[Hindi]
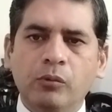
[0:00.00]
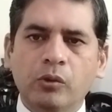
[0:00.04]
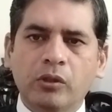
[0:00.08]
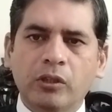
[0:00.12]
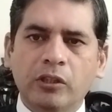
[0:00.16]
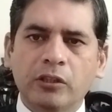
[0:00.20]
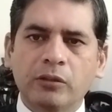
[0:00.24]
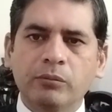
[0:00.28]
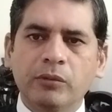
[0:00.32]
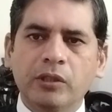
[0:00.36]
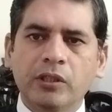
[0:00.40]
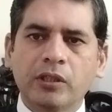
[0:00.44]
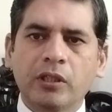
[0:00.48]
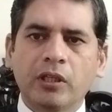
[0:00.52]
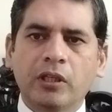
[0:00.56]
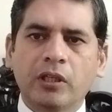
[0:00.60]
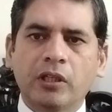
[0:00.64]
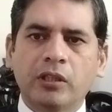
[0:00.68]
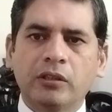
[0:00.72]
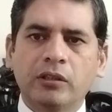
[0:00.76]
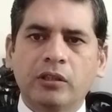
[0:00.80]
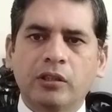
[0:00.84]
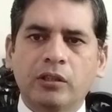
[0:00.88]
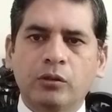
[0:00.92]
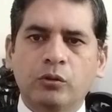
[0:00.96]
मुकदमा के
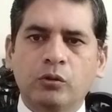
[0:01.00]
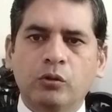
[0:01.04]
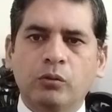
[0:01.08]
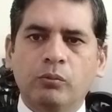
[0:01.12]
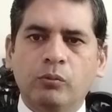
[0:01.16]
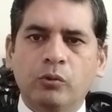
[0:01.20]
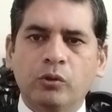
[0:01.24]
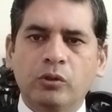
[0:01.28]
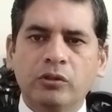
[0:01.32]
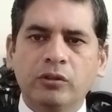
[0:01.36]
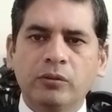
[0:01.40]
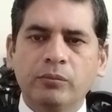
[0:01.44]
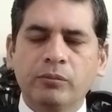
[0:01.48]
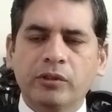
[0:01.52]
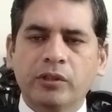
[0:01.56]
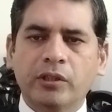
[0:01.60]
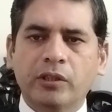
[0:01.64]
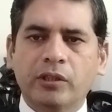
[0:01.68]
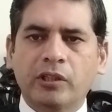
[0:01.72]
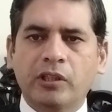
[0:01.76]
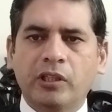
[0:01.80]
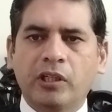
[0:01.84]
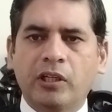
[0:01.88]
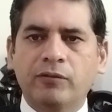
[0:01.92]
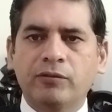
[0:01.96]
अंदर जो मुलम के
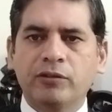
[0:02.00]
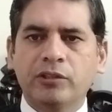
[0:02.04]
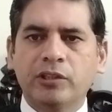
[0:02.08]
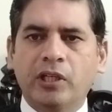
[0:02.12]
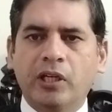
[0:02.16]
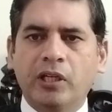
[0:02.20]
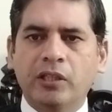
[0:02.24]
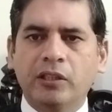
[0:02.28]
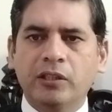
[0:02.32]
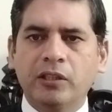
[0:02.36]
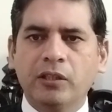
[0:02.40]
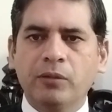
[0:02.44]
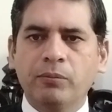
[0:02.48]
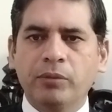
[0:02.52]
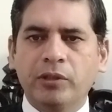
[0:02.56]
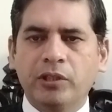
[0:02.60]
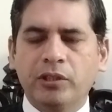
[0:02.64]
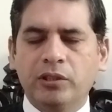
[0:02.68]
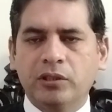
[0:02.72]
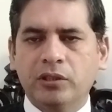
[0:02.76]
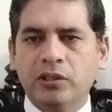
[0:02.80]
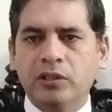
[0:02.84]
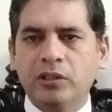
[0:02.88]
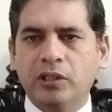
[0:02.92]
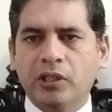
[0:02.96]
ख़िलाफ़ शहादतें
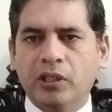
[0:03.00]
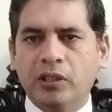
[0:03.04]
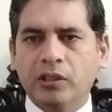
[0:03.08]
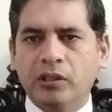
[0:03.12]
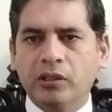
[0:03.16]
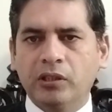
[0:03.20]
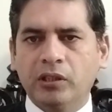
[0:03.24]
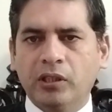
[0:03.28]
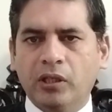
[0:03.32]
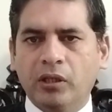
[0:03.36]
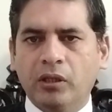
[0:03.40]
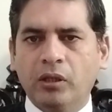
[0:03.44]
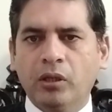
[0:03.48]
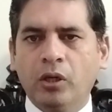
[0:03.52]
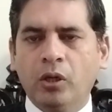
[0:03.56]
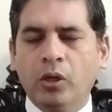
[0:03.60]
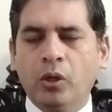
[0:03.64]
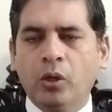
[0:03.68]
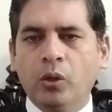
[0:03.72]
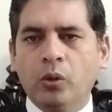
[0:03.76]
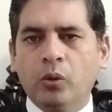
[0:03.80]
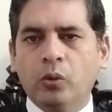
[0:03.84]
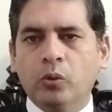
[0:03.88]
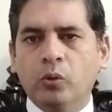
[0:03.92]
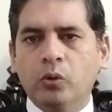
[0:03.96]
पेश की जाती हैं
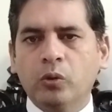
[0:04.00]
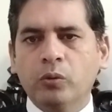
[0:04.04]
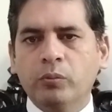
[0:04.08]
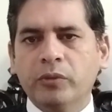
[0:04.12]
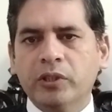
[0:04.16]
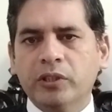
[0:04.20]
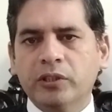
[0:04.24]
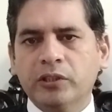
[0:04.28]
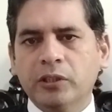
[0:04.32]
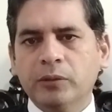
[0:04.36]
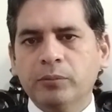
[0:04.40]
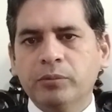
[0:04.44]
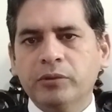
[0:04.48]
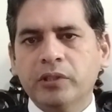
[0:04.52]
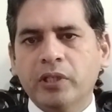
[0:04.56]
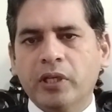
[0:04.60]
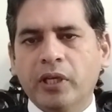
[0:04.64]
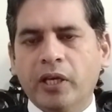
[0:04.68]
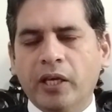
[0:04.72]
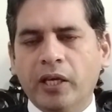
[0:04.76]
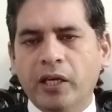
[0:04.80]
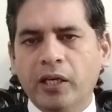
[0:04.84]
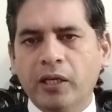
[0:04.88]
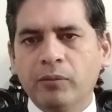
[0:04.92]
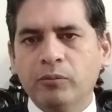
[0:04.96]
उनमें सबसे
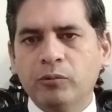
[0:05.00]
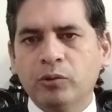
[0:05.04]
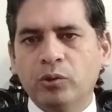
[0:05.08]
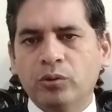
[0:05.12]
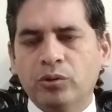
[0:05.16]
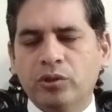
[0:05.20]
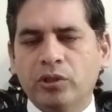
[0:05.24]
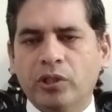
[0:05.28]
अहम जो